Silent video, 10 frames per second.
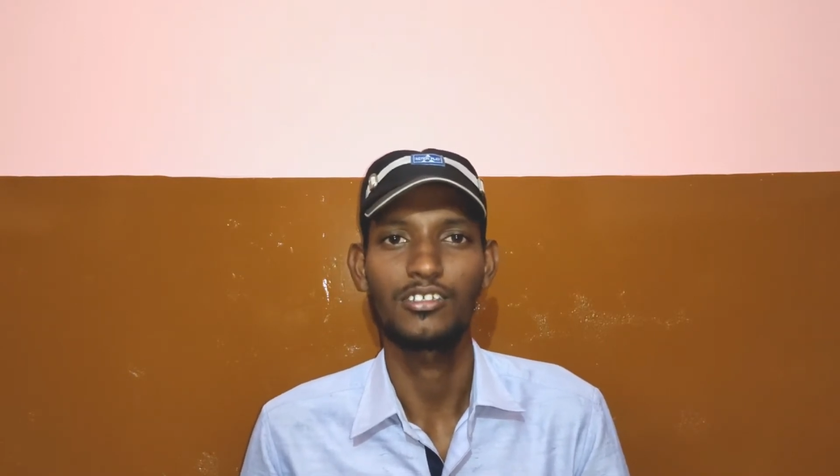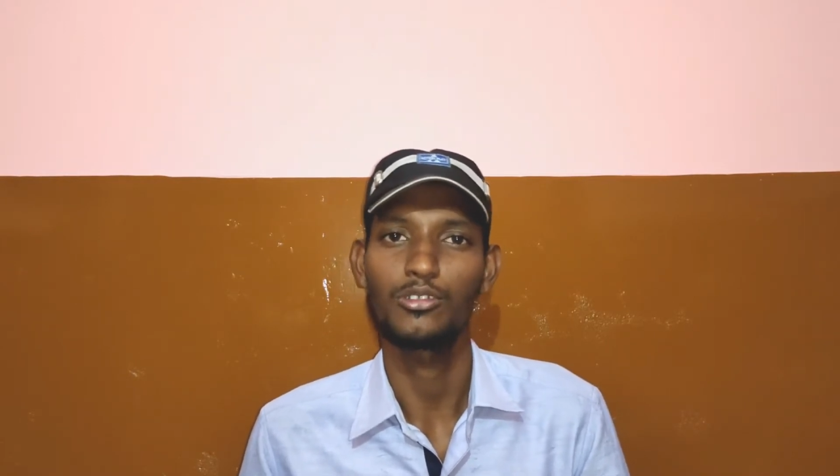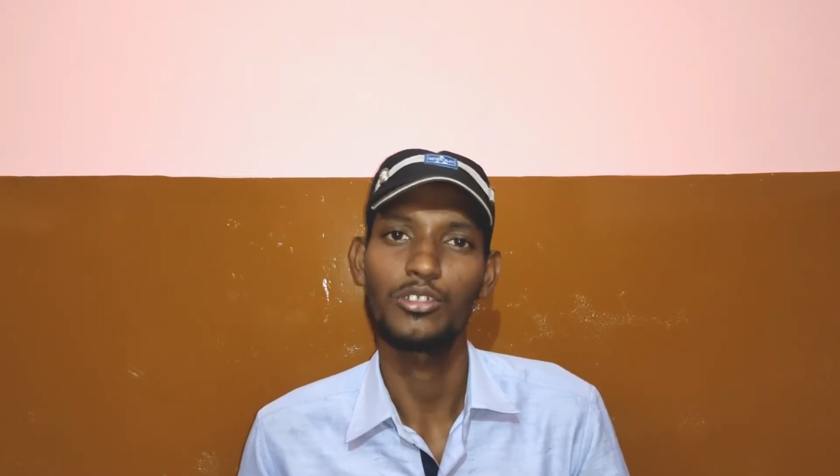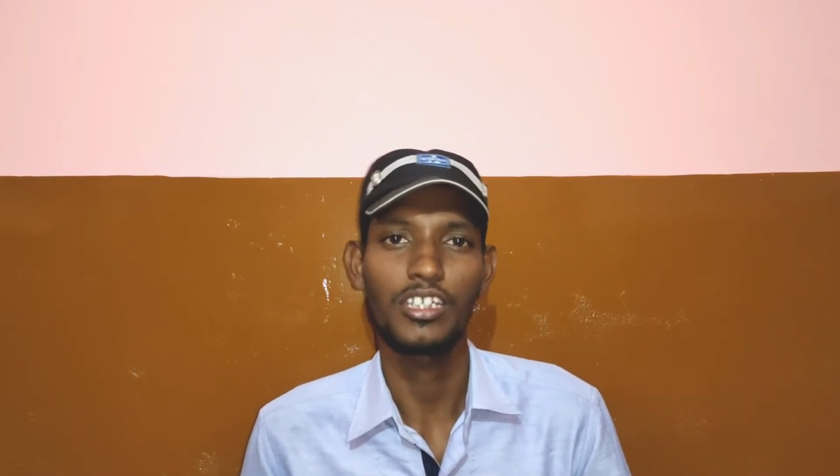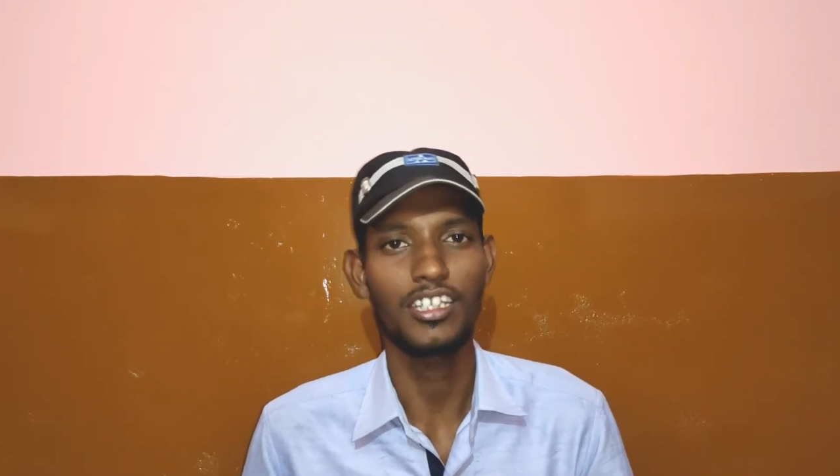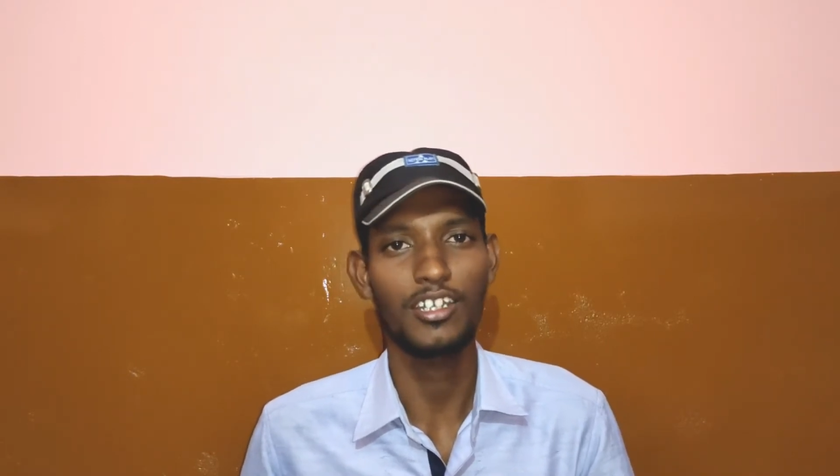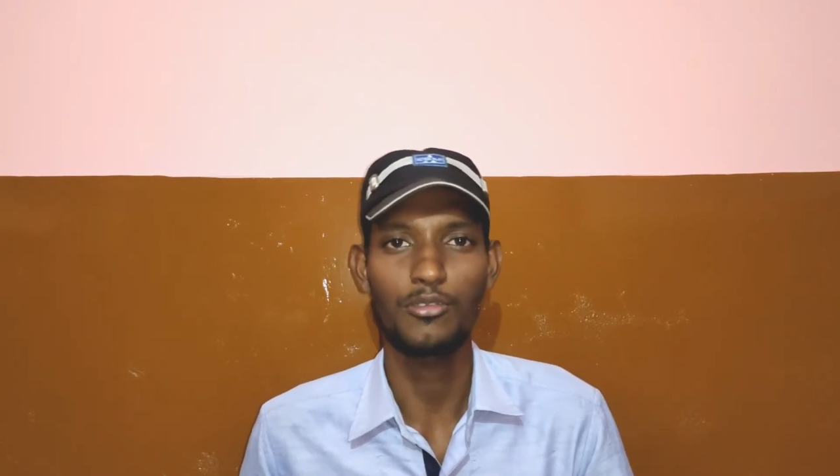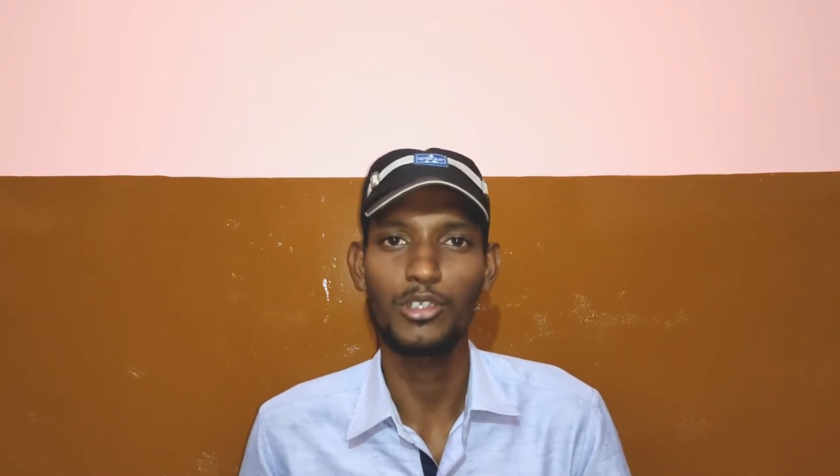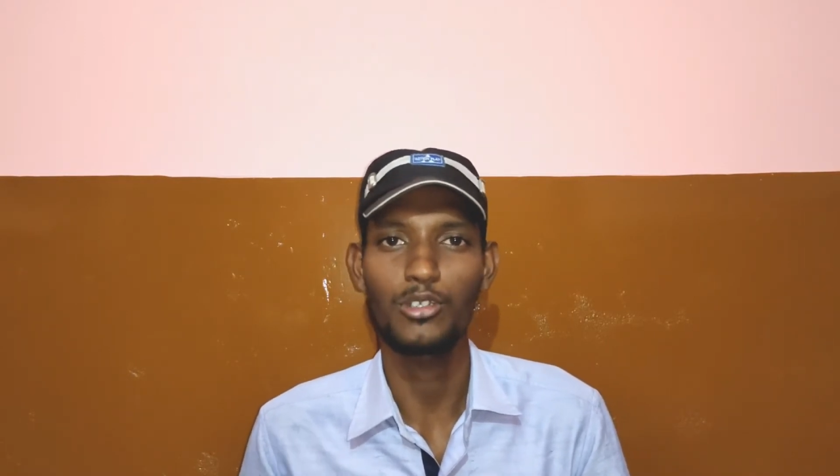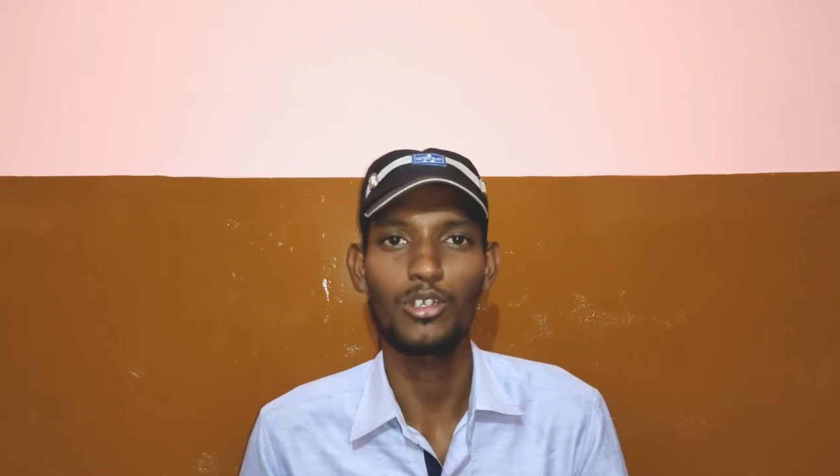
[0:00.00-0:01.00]
ஸோ
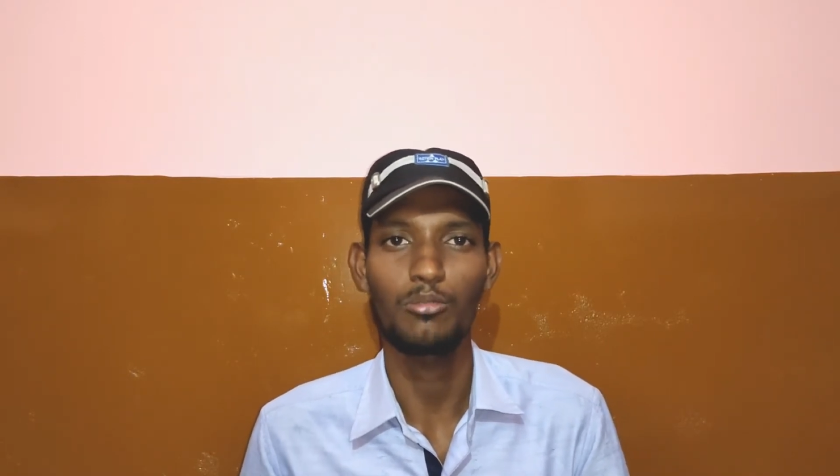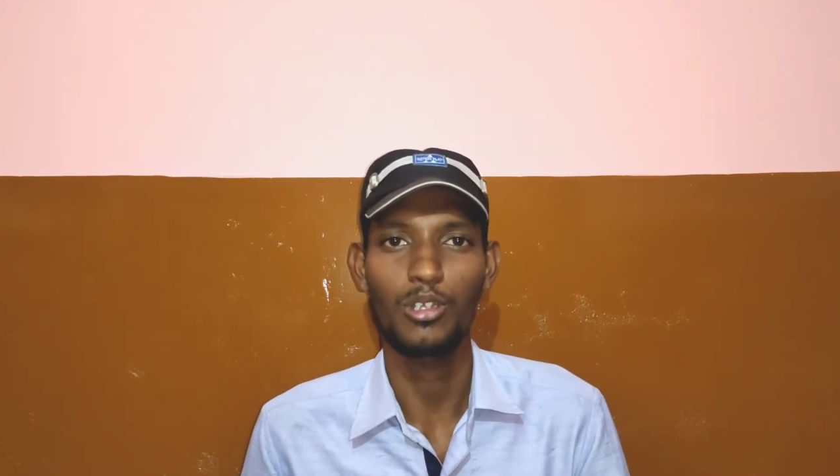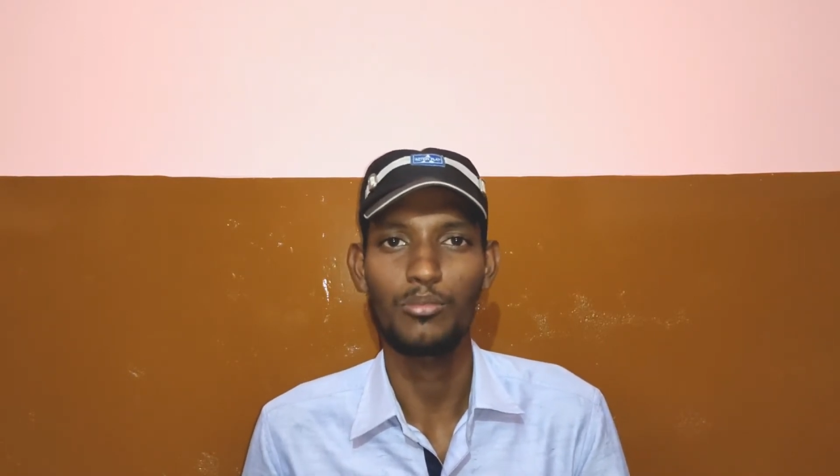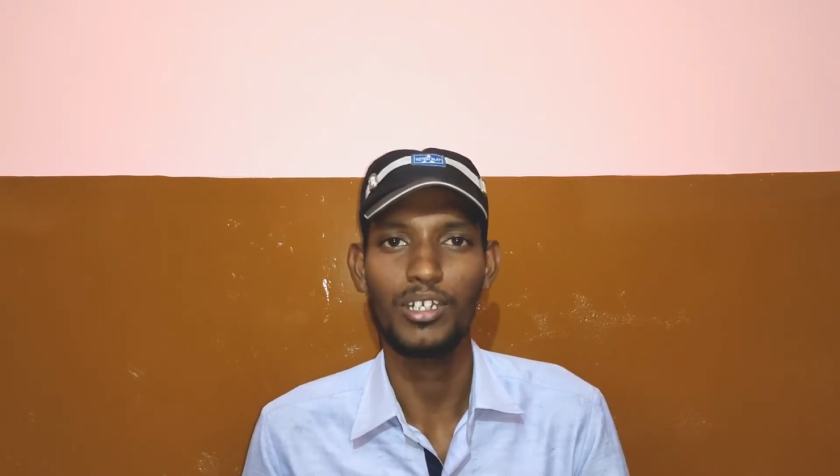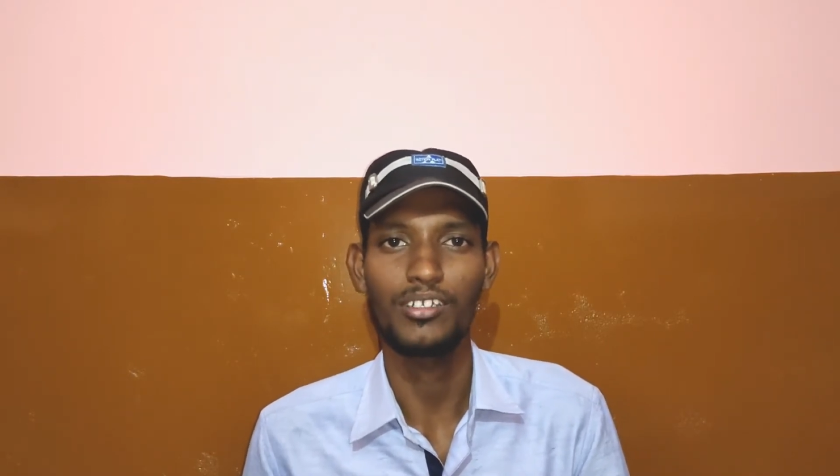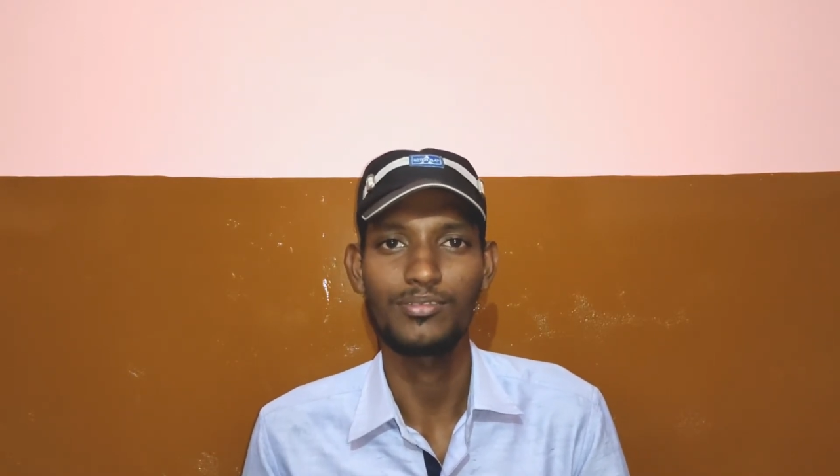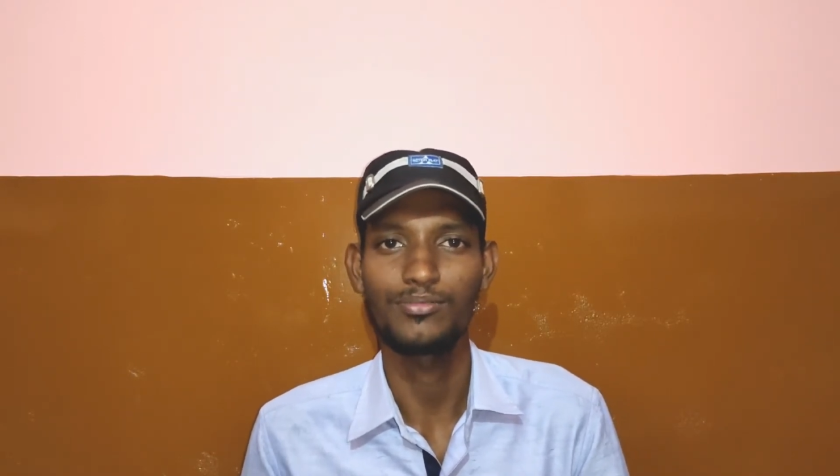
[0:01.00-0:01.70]
இன்றைக்கான வீடியோக்களை போகலாமா